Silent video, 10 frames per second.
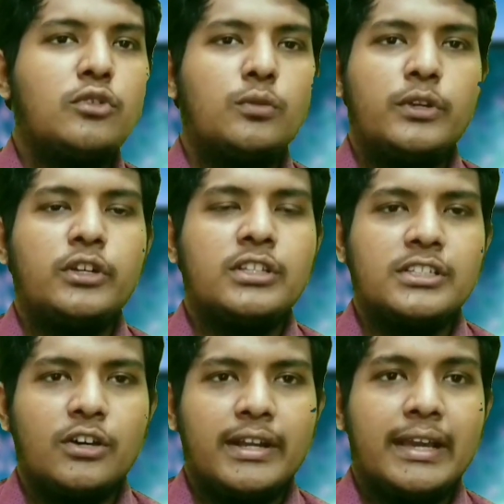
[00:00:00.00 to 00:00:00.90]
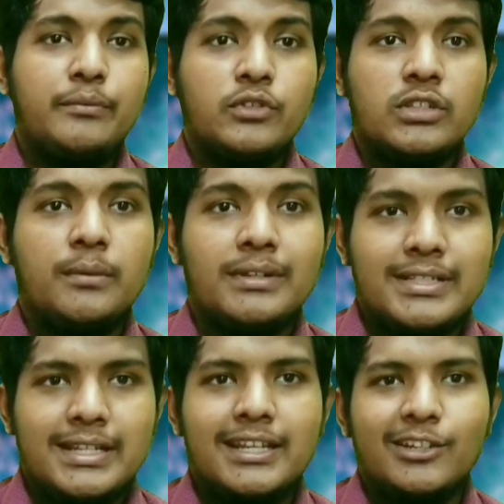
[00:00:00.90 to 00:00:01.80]
মূল ভিডিওতে যাওয়ার আগে আপনি যদি আমার
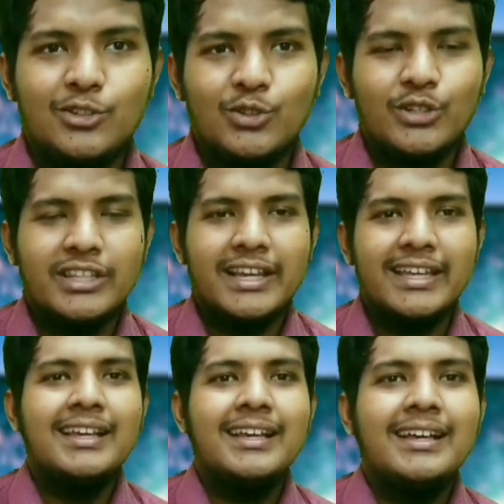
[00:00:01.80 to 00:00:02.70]
চ্যানেল নতুন হয়ে থাকেন